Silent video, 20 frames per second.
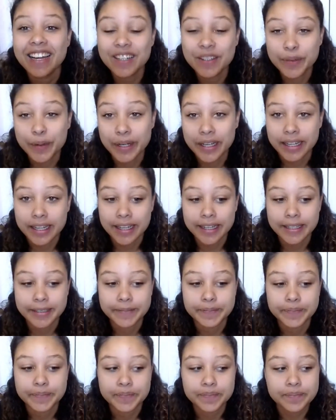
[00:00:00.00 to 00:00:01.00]

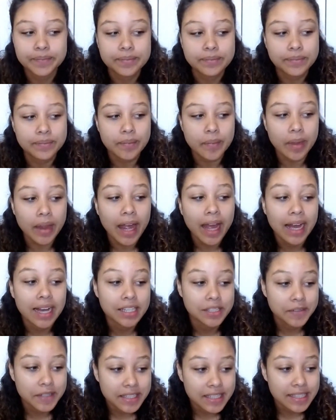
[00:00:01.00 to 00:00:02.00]
Porque
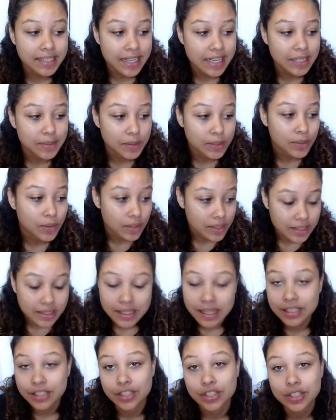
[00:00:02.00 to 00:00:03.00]
às vezes, né, as pessoas,
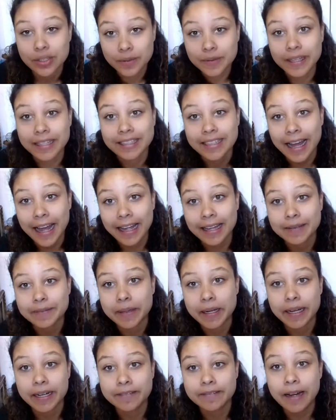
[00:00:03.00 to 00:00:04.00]
a gente não tem ideia
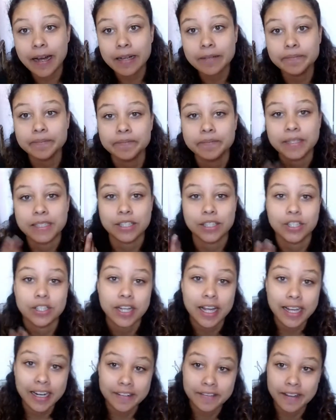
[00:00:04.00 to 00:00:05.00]
pra gravar, mas a gente
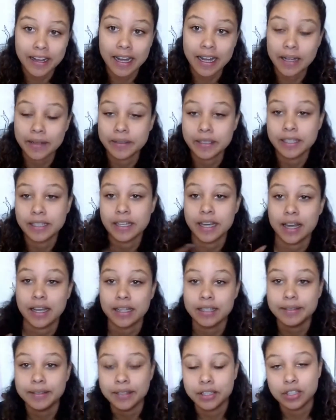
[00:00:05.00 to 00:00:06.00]
quer gravar e
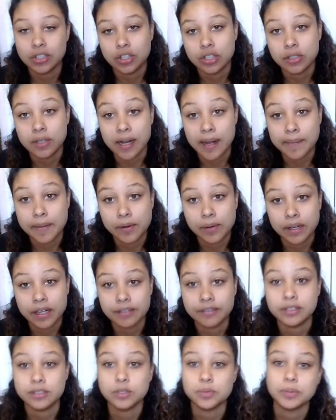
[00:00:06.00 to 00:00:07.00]
aí a gente acaba não
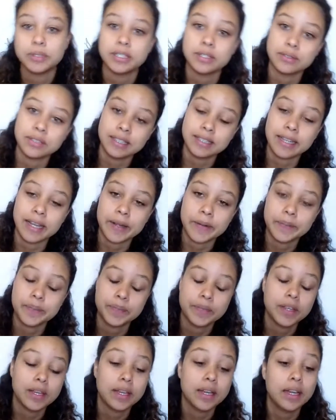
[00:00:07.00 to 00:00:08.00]
gravando porque não tem ideia.
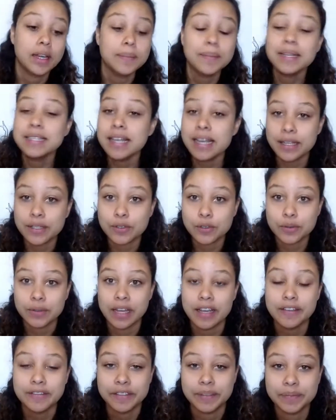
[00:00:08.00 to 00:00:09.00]
Mas é isso,
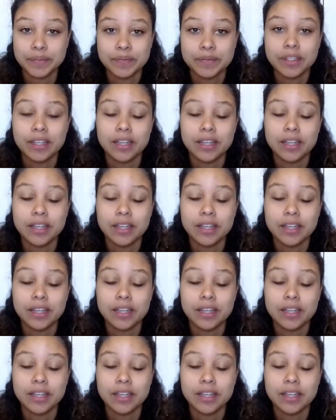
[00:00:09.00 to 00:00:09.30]
enfim.